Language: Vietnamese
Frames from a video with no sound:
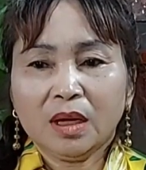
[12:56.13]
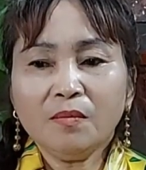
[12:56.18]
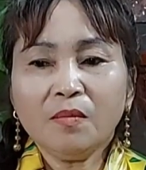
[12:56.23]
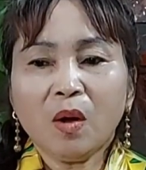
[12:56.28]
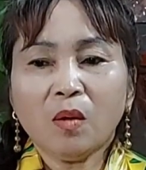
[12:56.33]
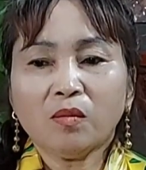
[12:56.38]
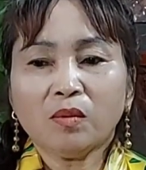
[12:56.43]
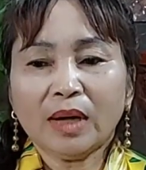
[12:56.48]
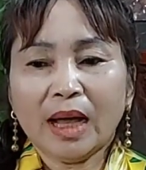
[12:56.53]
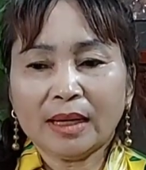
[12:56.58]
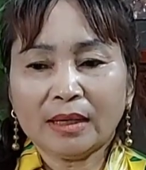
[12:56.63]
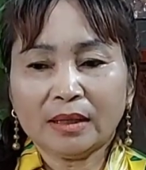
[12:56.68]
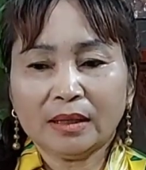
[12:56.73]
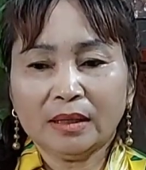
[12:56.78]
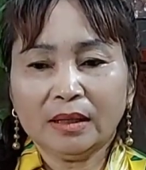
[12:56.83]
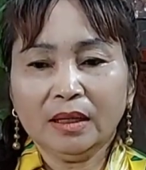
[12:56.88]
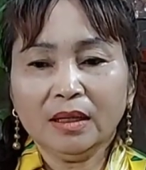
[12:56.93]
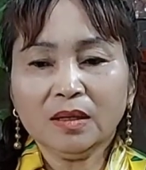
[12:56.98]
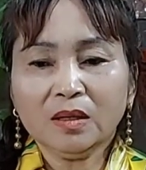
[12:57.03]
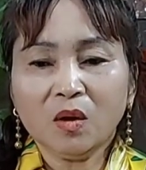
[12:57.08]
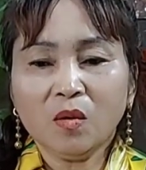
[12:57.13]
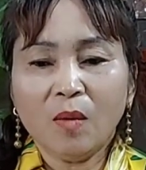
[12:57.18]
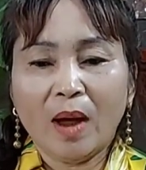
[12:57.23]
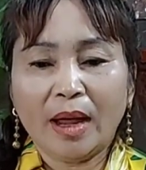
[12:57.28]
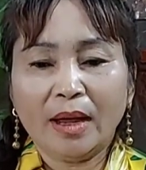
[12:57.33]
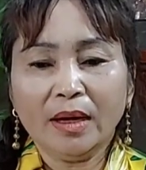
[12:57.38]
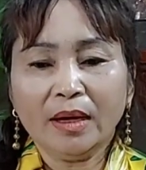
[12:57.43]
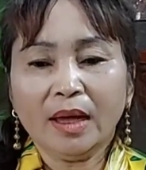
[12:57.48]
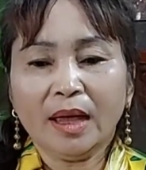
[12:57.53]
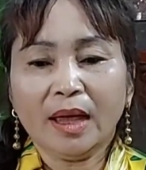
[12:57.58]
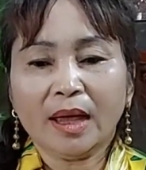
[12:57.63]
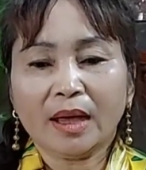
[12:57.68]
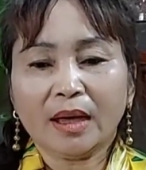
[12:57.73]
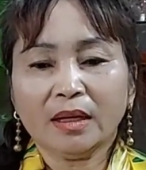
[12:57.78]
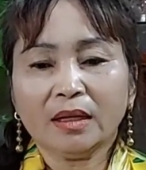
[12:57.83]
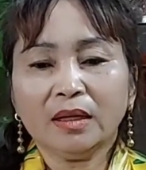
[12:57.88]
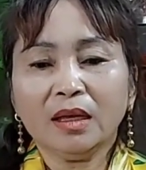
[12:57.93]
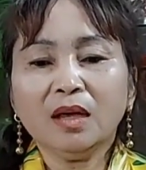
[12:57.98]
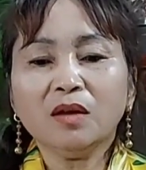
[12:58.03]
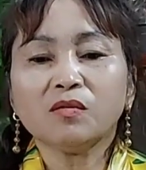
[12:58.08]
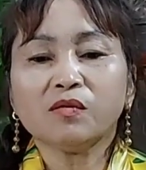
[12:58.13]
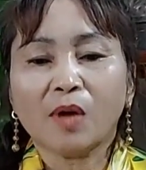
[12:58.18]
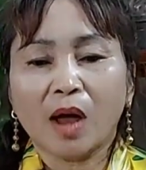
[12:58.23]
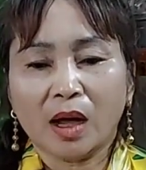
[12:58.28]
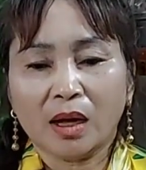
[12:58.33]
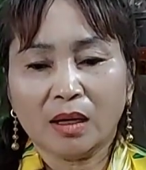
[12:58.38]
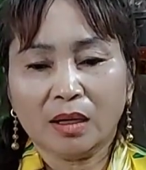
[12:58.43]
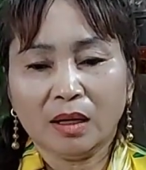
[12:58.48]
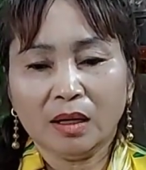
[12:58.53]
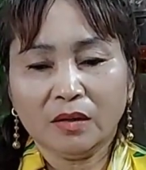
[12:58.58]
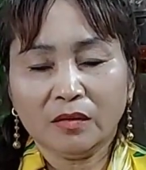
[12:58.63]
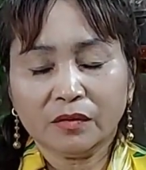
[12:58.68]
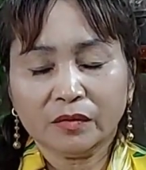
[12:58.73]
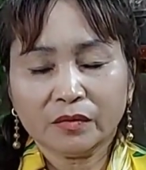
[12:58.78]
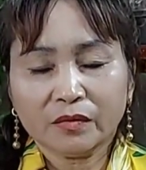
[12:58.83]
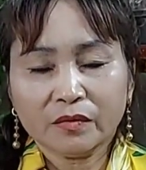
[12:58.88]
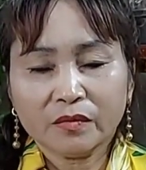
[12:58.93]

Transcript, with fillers: Cái một lần nữa cô bảy nghe cái tiếng Phật á